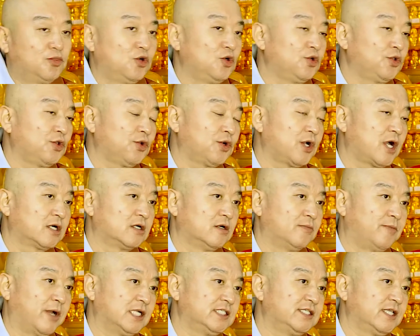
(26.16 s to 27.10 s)
불교가
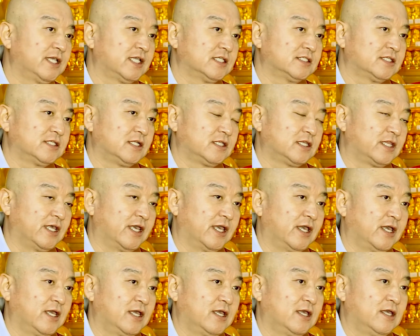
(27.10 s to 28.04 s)
그 발생했을 때
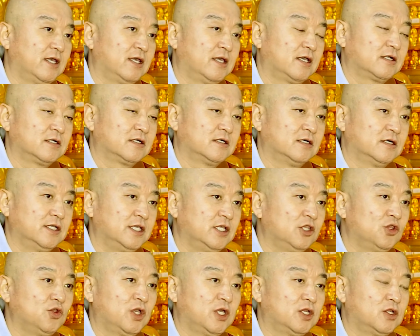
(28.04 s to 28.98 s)
그
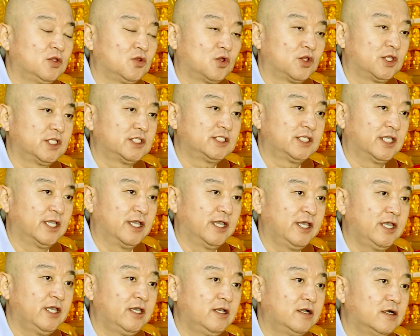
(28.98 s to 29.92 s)
인도에는
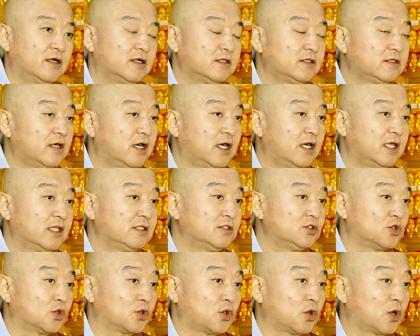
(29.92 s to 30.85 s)
도대체 어떠한
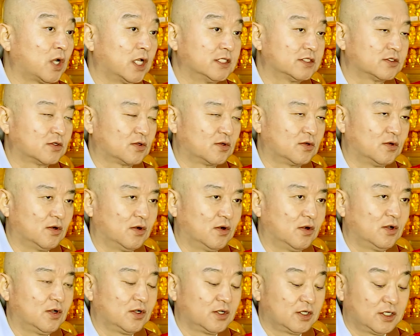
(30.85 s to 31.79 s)
종교가 있었고
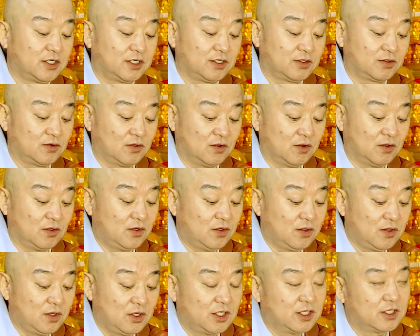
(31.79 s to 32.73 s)

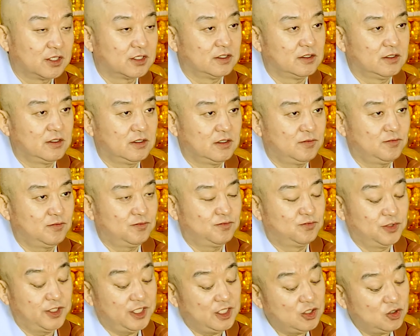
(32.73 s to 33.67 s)
그리고 그
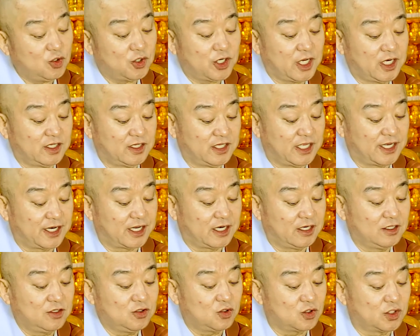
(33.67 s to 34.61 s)
인도라는
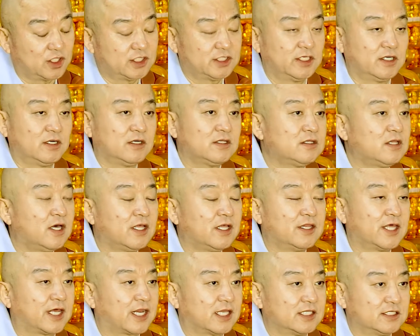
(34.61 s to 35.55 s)
나라는 도대체 어떠한
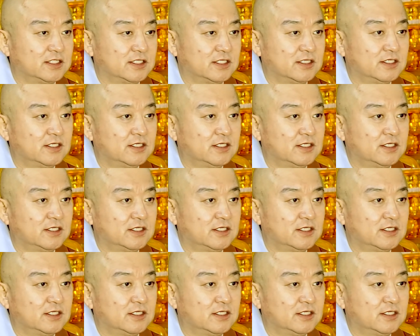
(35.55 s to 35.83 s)
나라인지